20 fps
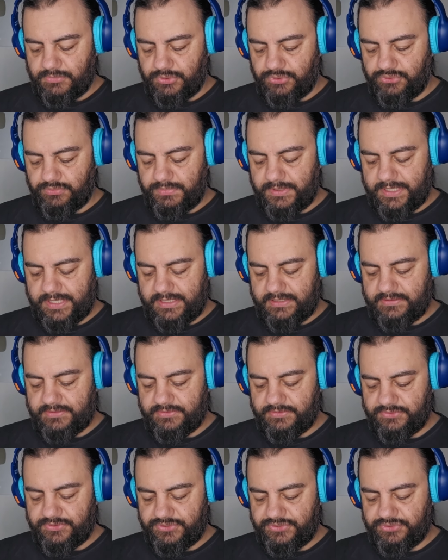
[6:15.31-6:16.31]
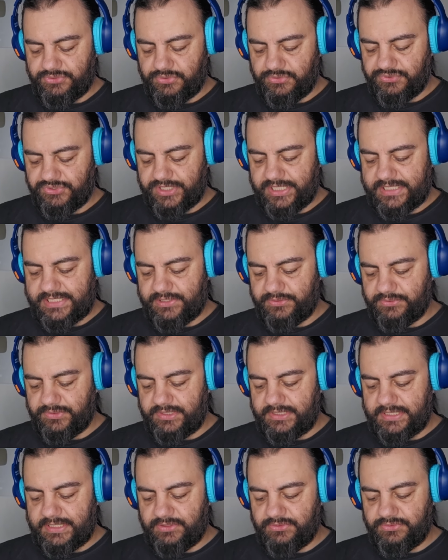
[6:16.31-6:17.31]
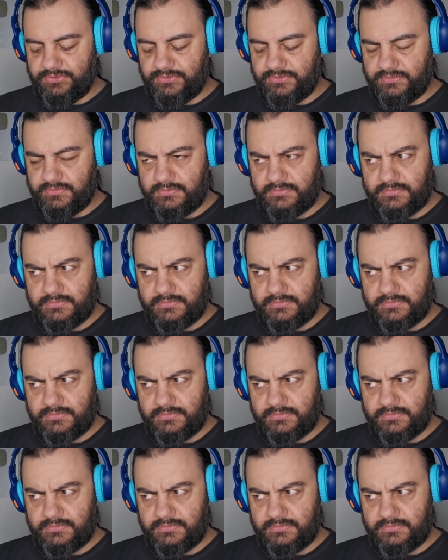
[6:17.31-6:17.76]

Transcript: Muito bem, estou já executando.